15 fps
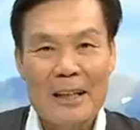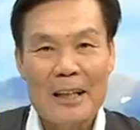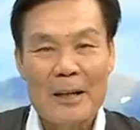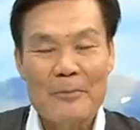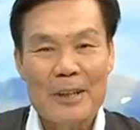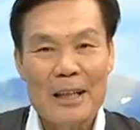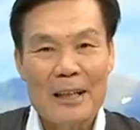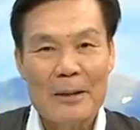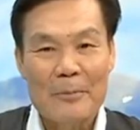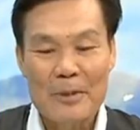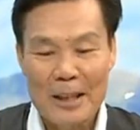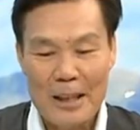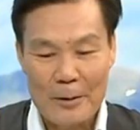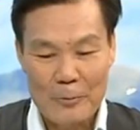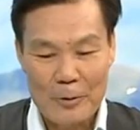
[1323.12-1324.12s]
น้านะครับ อย่าลืม
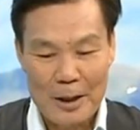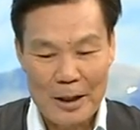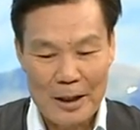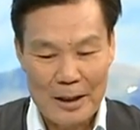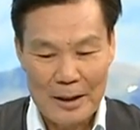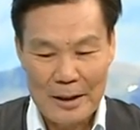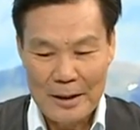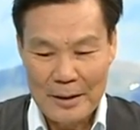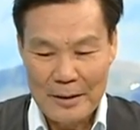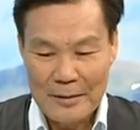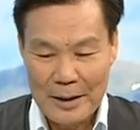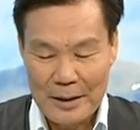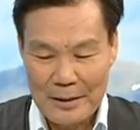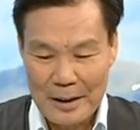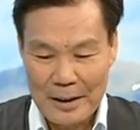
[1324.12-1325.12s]
นะครับว่า
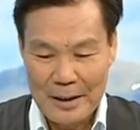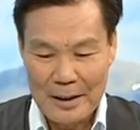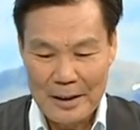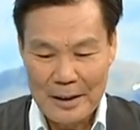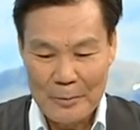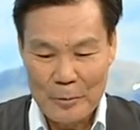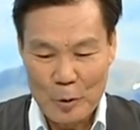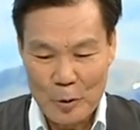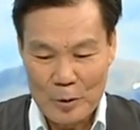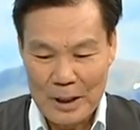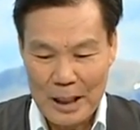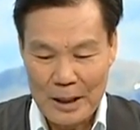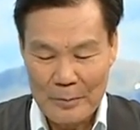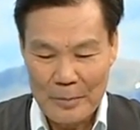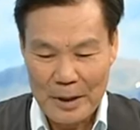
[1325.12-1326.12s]
สิ่งที่พระอง
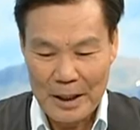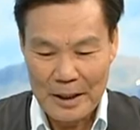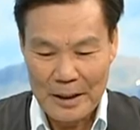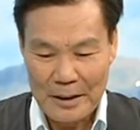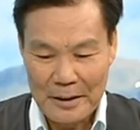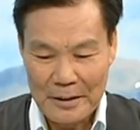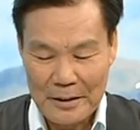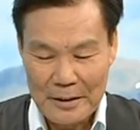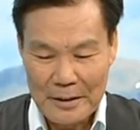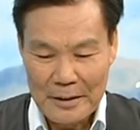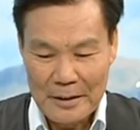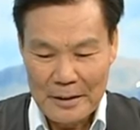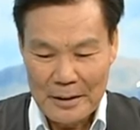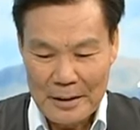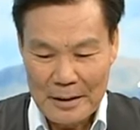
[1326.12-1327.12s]
ค์ท่านไป
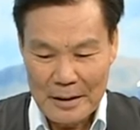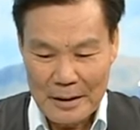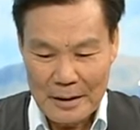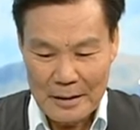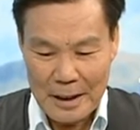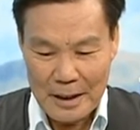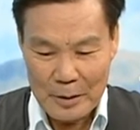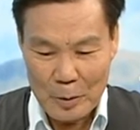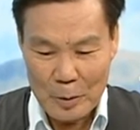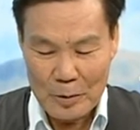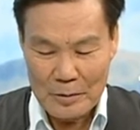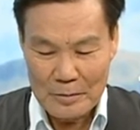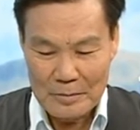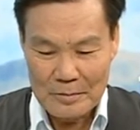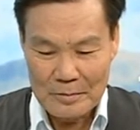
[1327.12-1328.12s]
ได้ทร
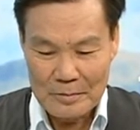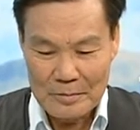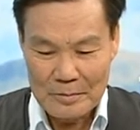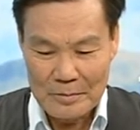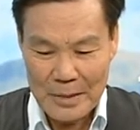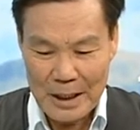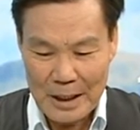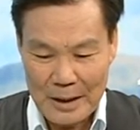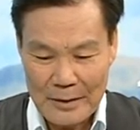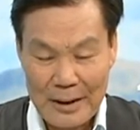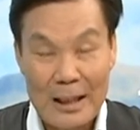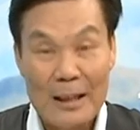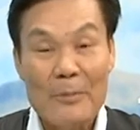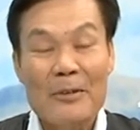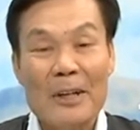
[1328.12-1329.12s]
งมีกระ
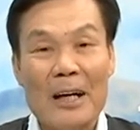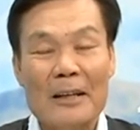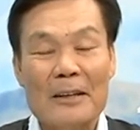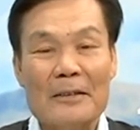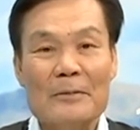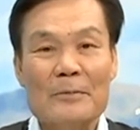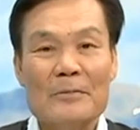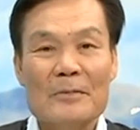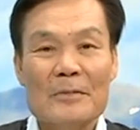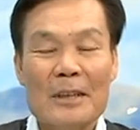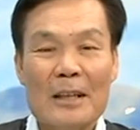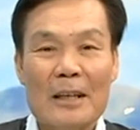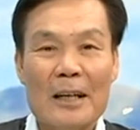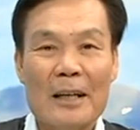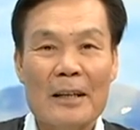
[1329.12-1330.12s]
แสรับสั่ง
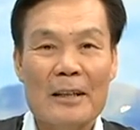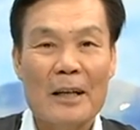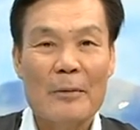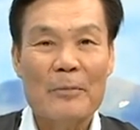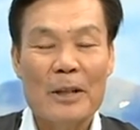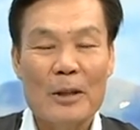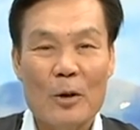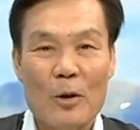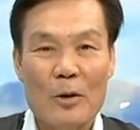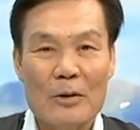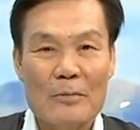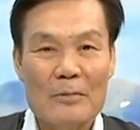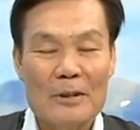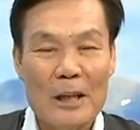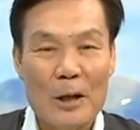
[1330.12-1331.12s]
ให้กับพี่น้อ
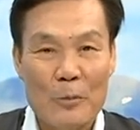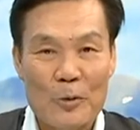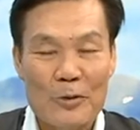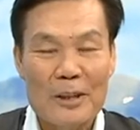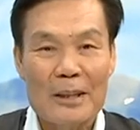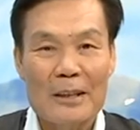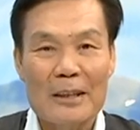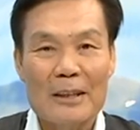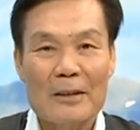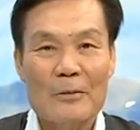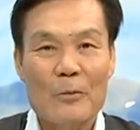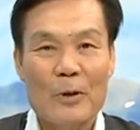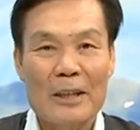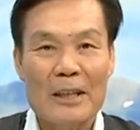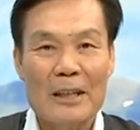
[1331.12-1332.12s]
งชาวมูเซอร์เนี่ย
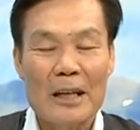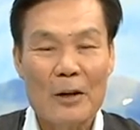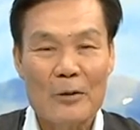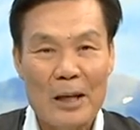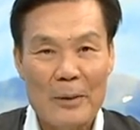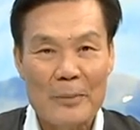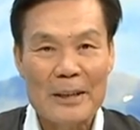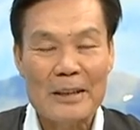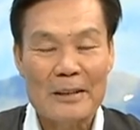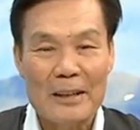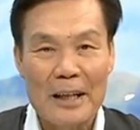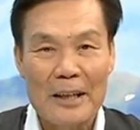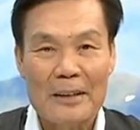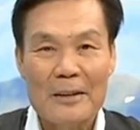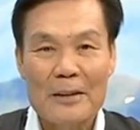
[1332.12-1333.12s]
วันนี้ก้าวหน้าไปถึ
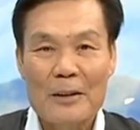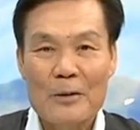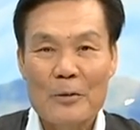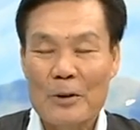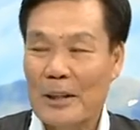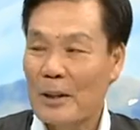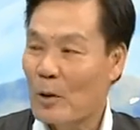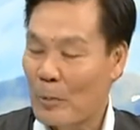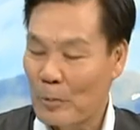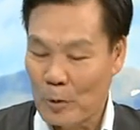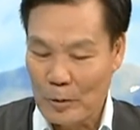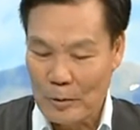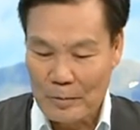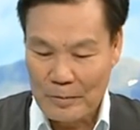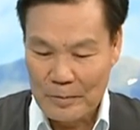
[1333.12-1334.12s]
งไหนวันนี้ขอบ
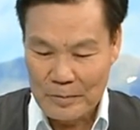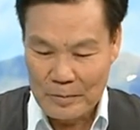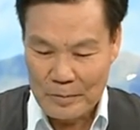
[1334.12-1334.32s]
คุณ